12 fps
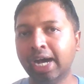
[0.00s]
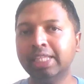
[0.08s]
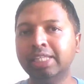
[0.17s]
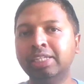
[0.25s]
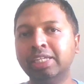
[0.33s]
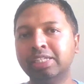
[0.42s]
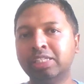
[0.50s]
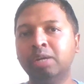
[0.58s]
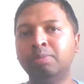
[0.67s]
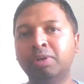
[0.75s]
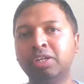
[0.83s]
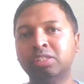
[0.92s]
அதை நீங்கள்
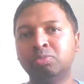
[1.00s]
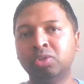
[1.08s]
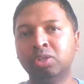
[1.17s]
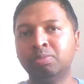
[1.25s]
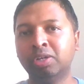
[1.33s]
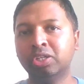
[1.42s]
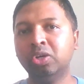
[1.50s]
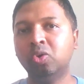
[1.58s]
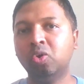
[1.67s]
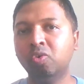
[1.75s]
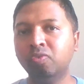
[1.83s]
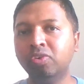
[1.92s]
செல் பண்ணுறது மூலமாக
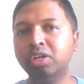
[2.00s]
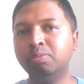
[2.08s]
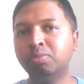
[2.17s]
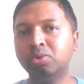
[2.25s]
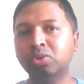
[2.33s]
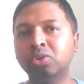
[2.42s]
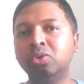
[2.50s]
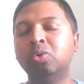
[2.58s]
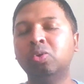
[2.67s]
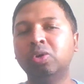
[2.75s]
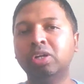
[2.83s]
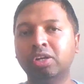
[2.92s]
ஒவ்வொரு புக்குக்கும்
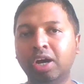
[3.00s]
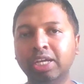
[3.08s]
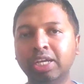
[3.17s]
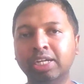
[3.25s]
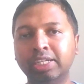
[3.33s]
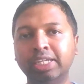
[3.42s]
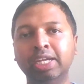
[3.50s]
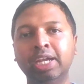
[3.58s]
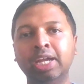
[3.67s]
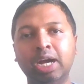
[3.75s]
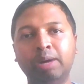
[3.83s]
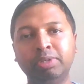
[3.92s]
ஒரு ராயல்ட்டி
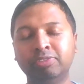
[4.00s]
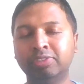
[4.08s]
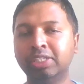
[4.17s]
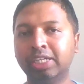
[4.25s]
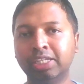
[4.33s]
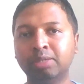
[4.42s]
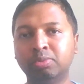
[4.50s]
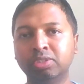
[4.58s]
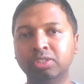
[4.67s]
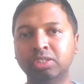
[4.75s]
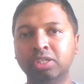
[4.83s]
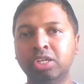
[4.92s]
அப்படின்னு வந்து கிடைக்க போகுது